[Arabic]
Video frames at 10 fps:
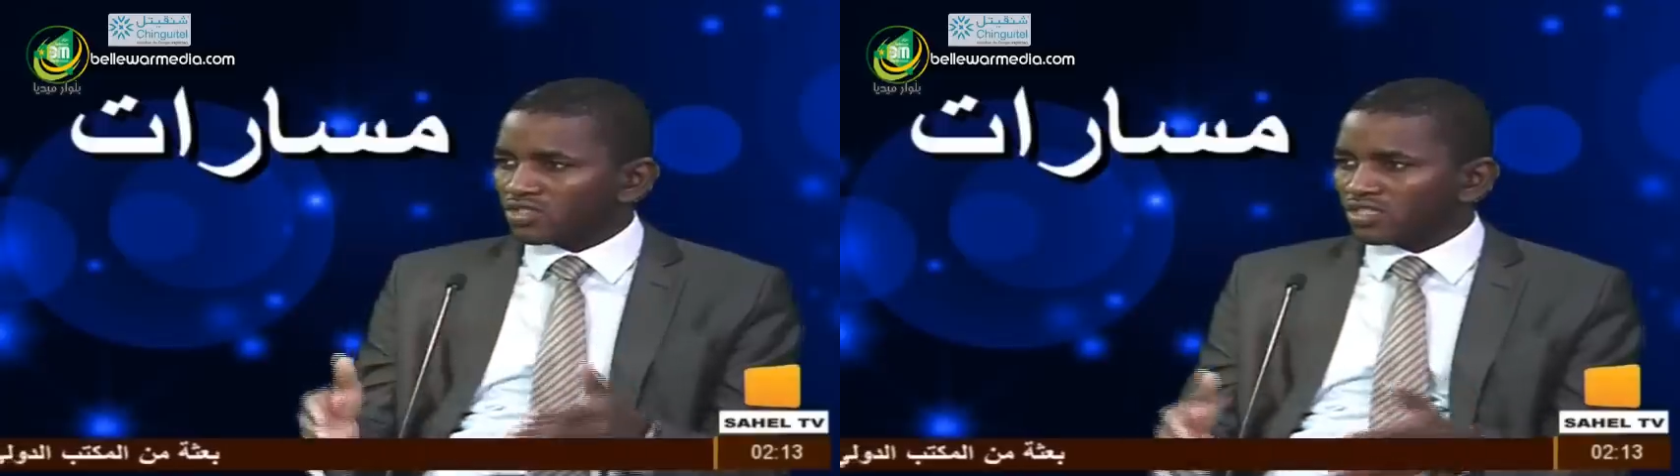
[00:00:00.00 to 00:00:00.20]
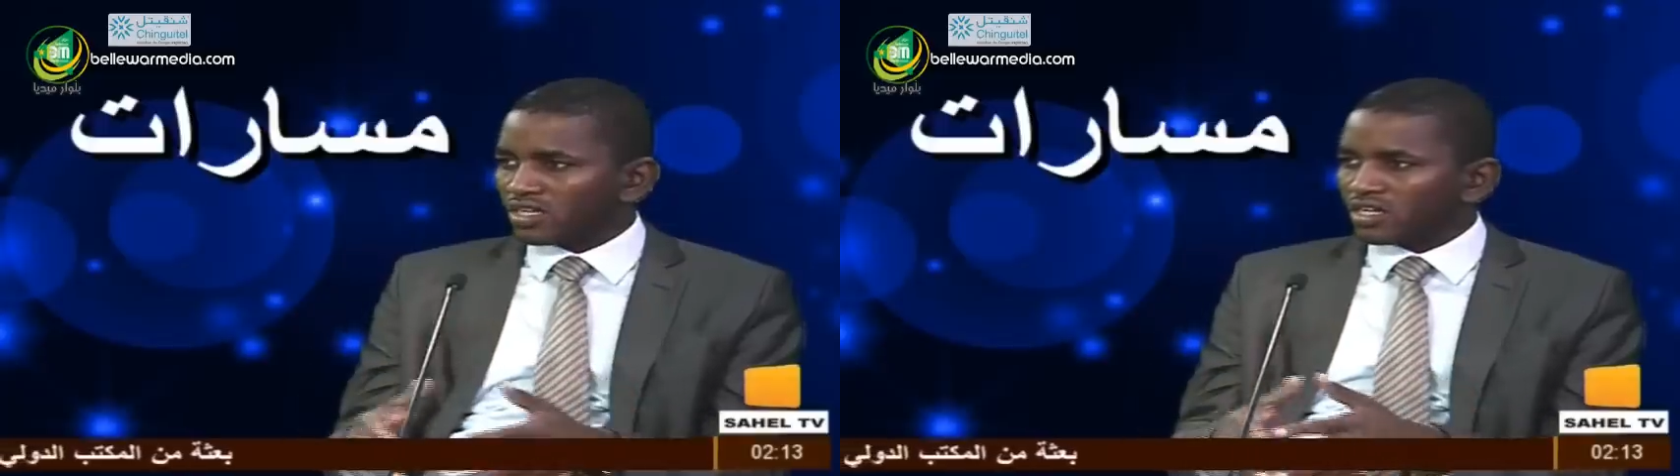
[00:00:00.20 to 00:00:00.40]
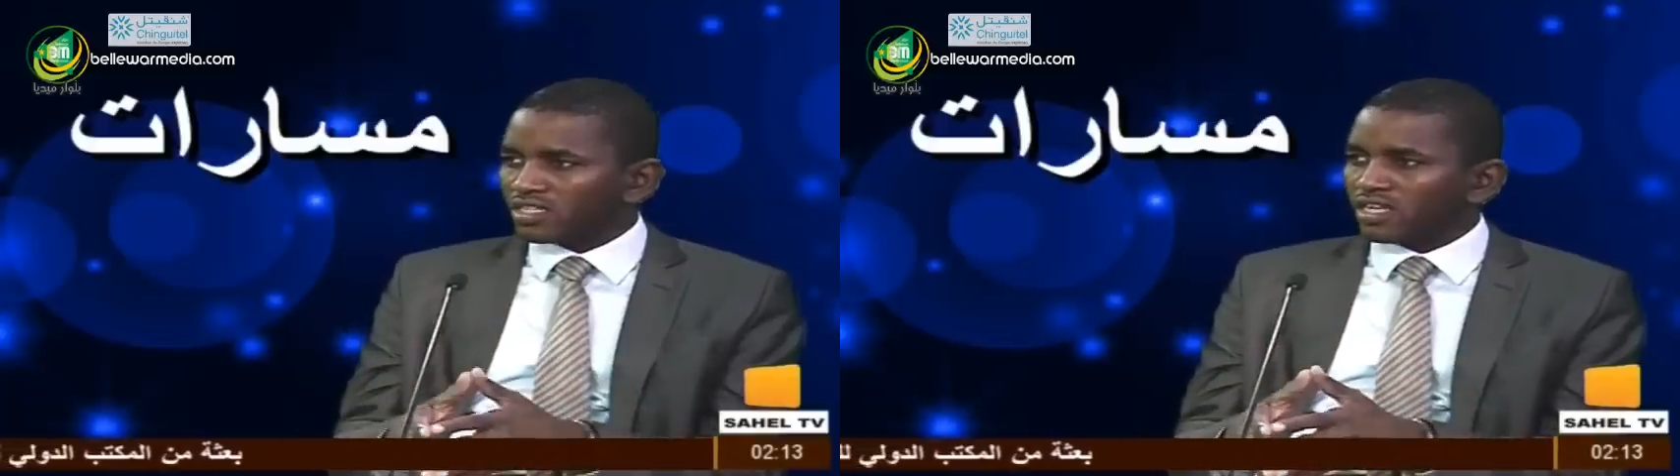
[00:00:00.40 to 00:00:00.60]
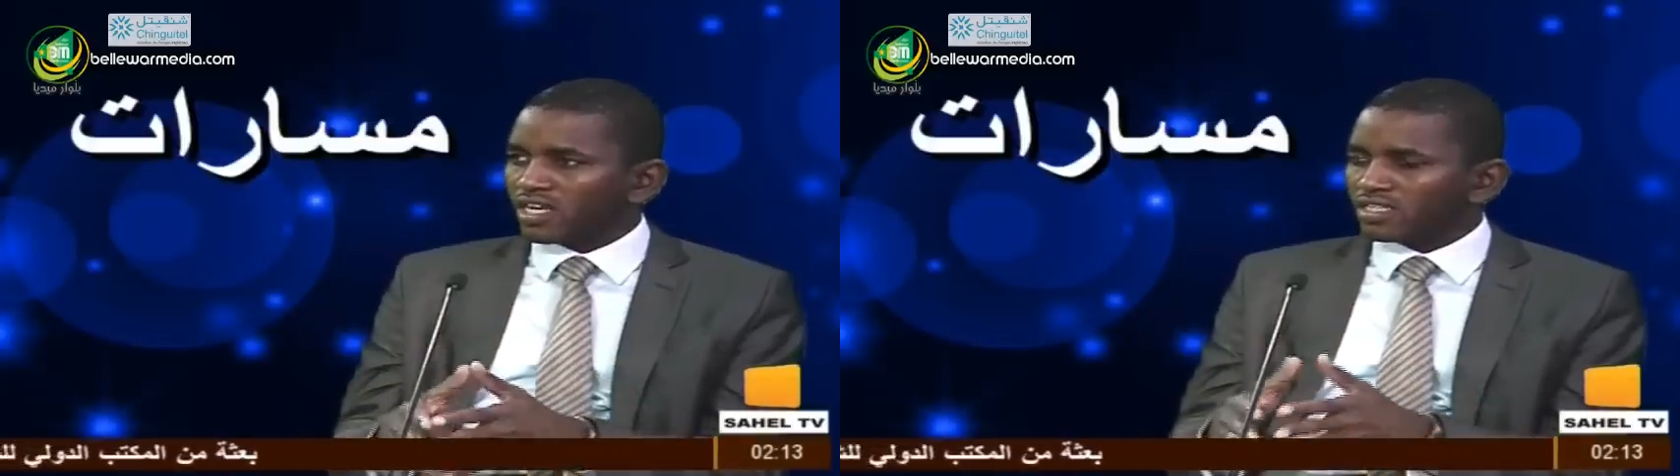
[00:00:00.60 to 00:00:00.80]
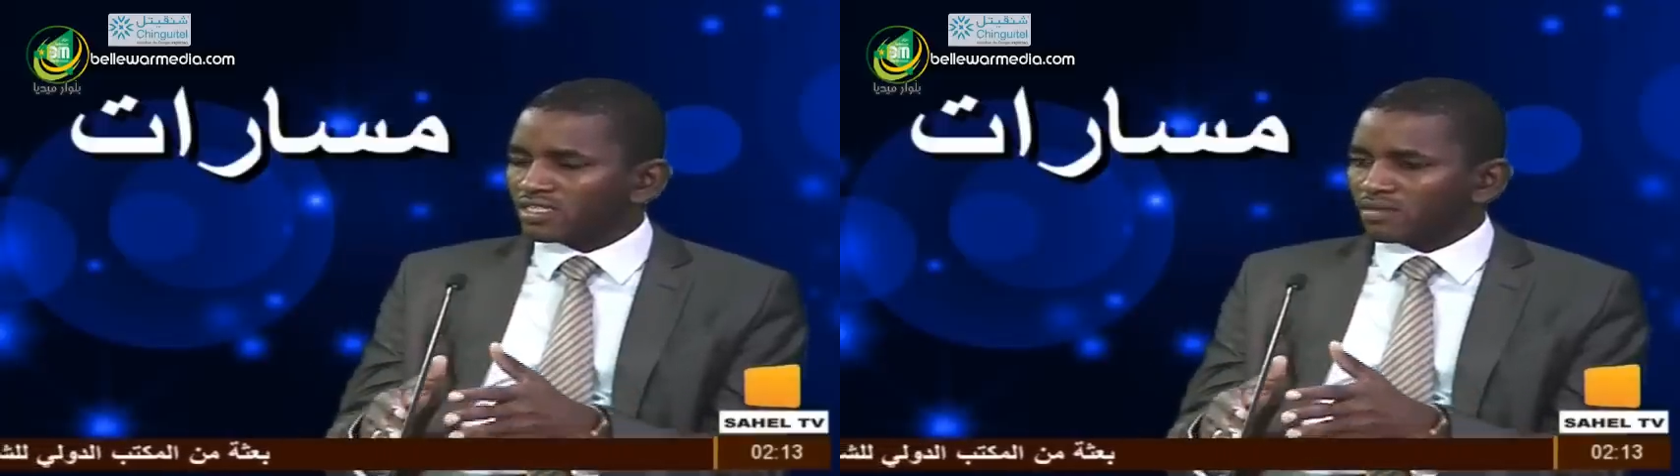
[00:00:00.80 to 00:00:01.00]
جدا التي
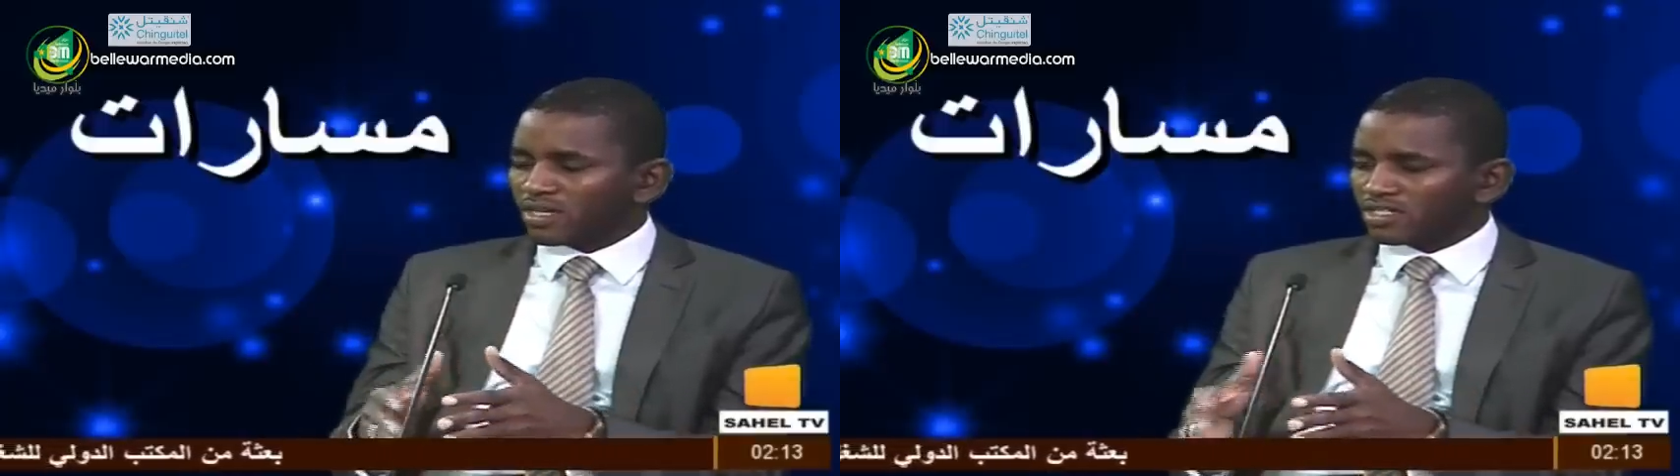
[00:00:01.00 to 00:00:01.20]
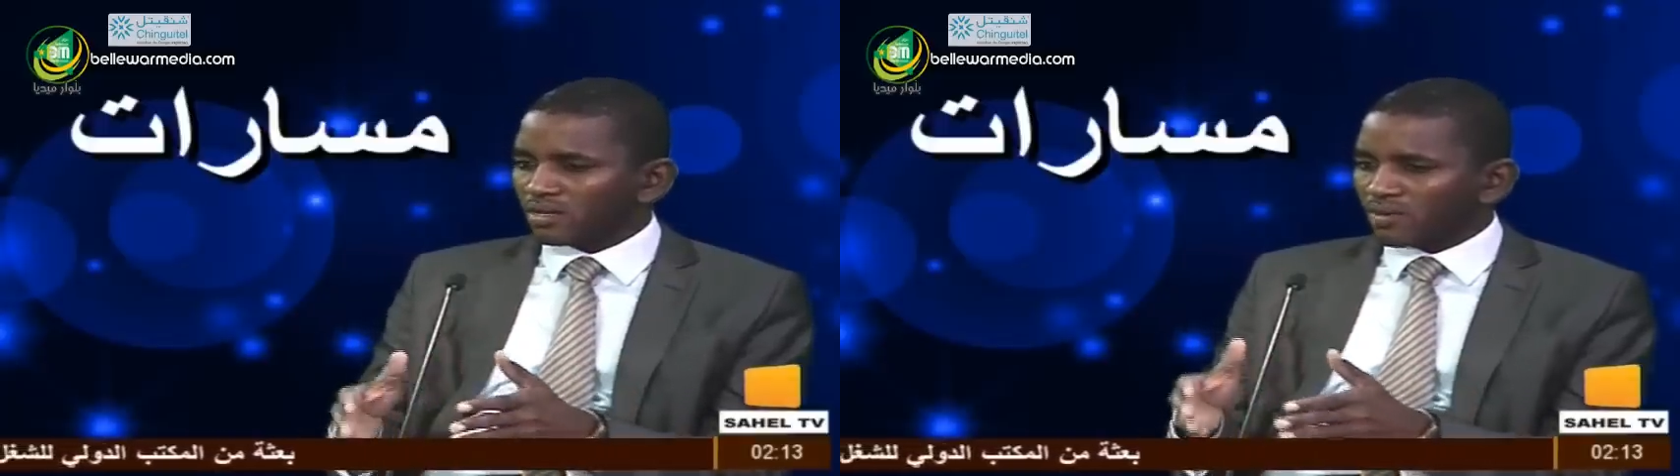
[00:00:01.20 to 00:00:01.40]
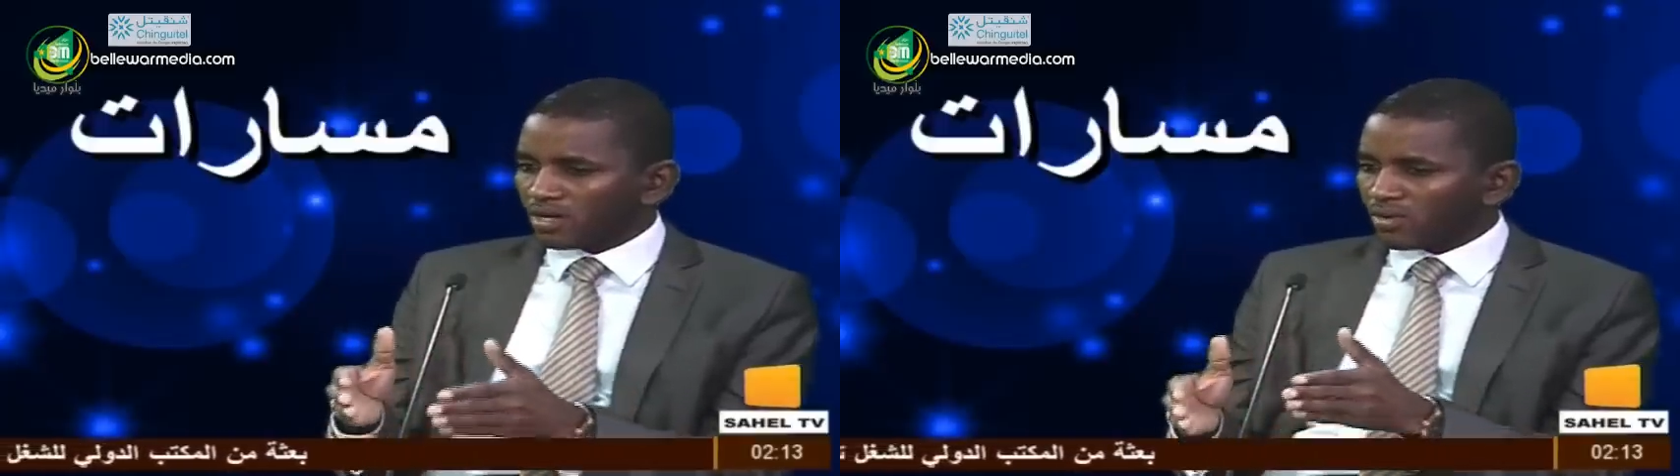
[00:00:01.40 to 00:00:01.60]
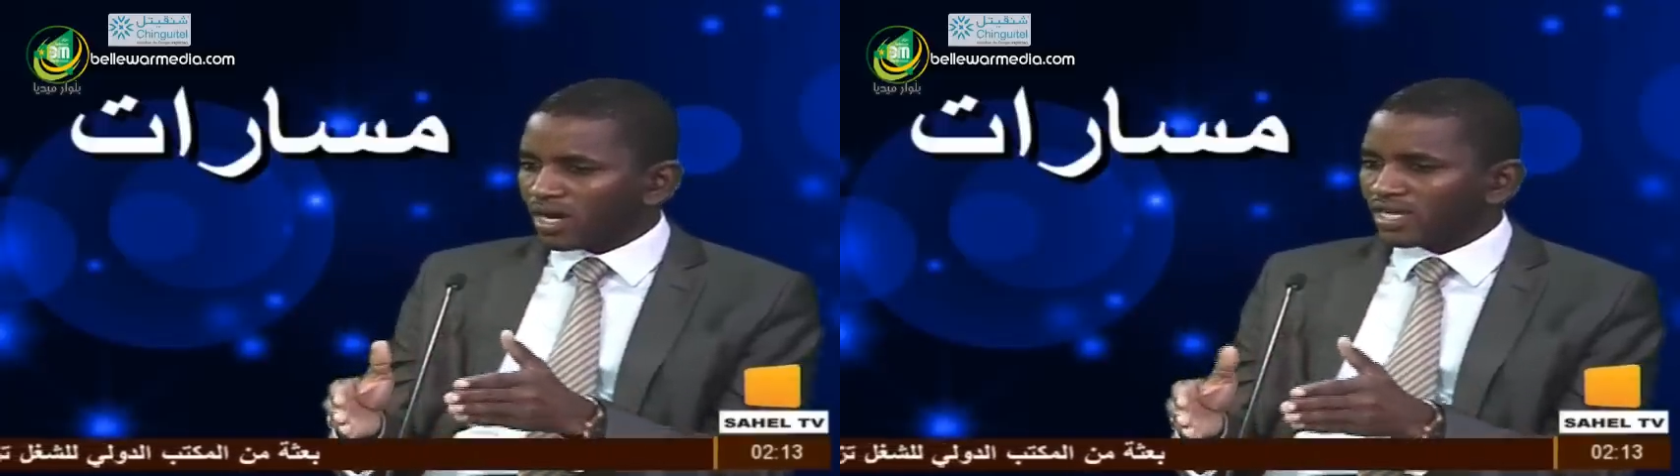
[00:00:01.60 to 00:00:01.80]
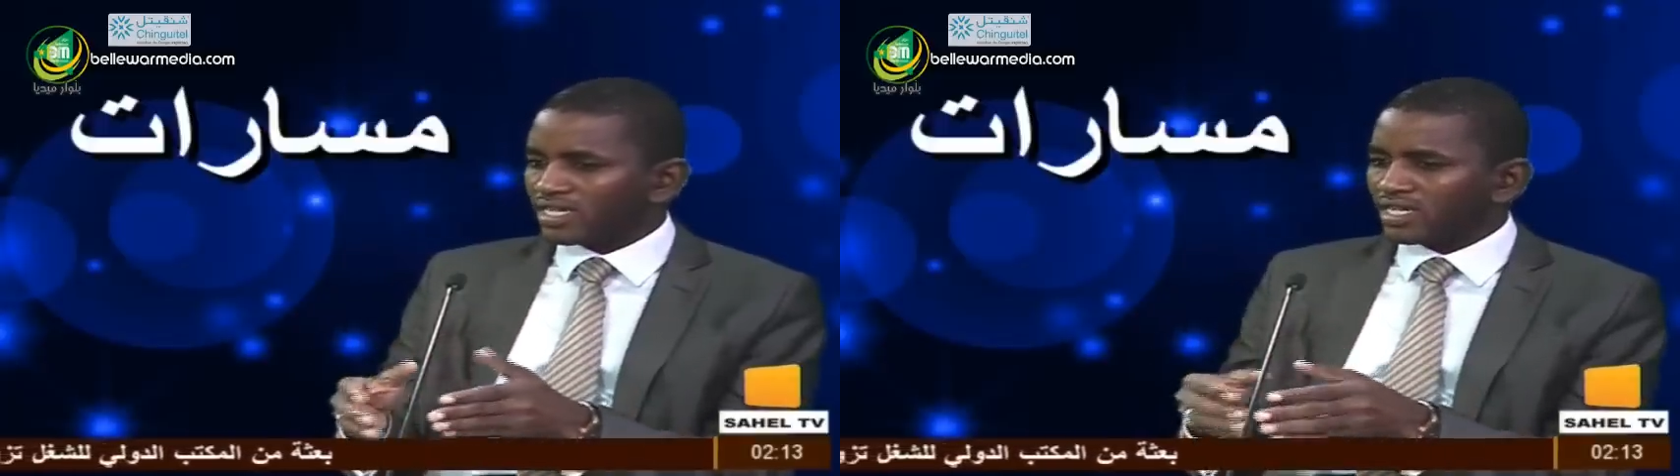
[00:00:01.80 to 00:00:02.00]
لا تتماشى مع
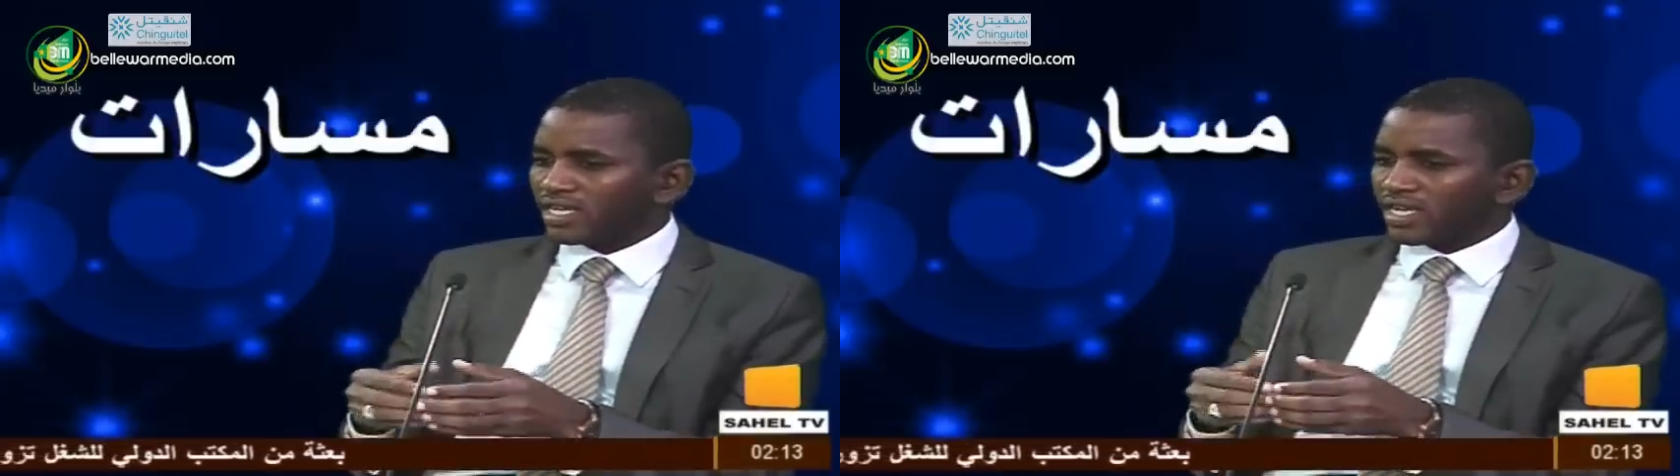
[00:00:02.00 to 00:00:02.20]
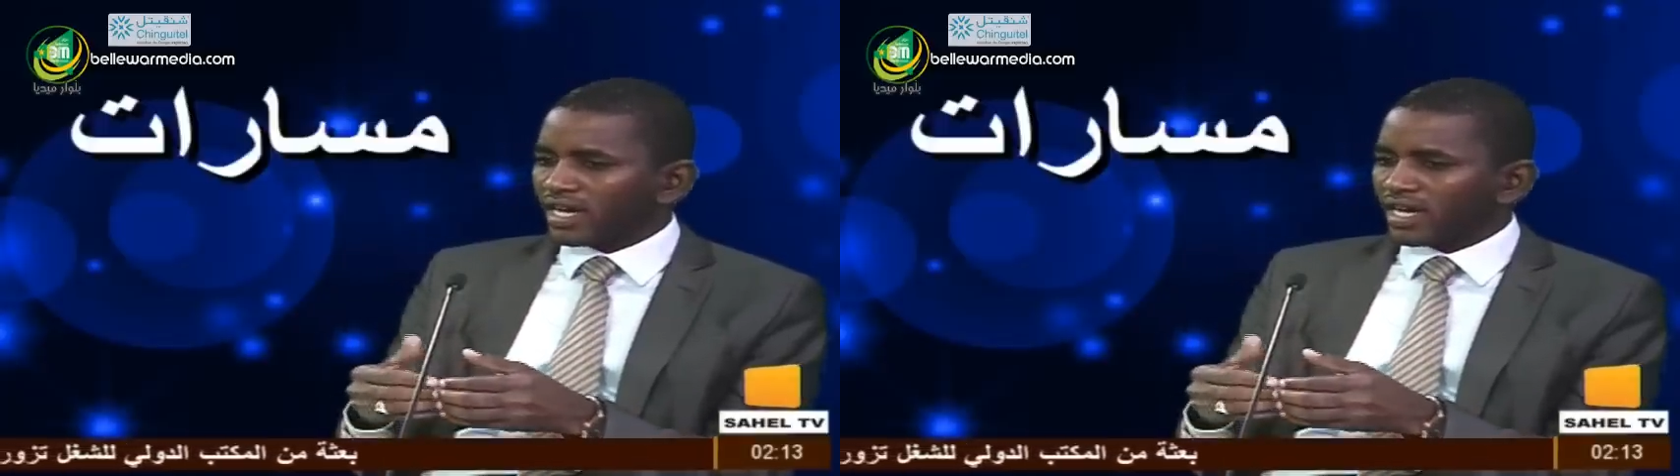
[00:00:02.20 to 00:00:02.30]
الواقع